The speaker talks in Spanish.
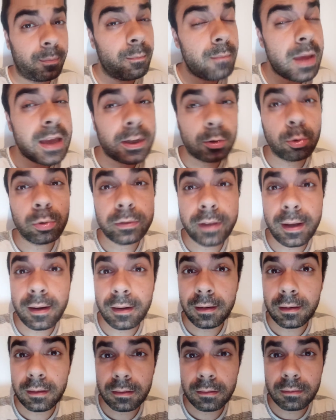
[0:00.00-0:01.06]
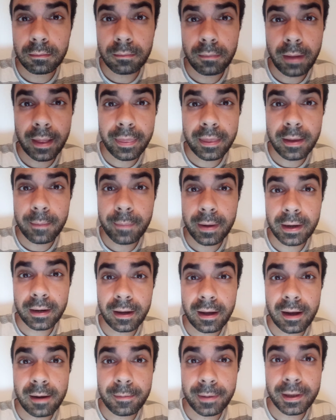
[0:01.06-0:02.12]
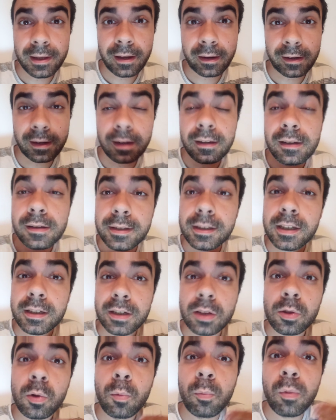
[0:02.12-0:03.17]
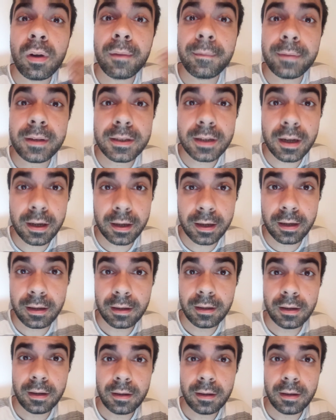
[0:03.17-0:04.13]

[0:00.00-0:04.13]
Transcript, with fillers: ¿Es útil Mandy para el Villarreal? ¿Sigue siendo un buen fichaje?